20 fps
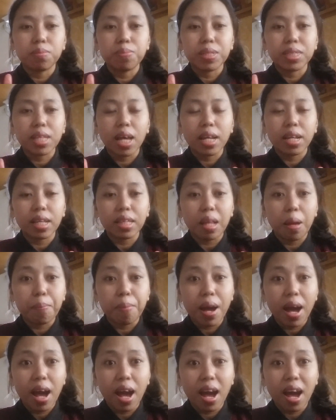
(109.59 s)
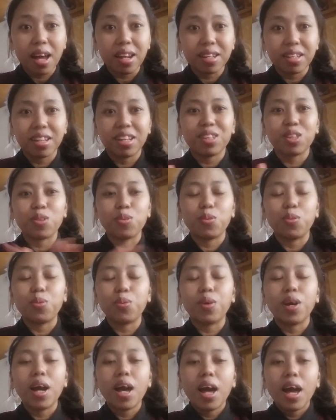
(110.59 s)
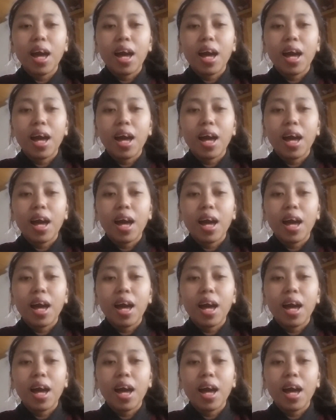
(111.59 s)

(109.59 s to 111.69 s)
bisa ada tambahan gitu.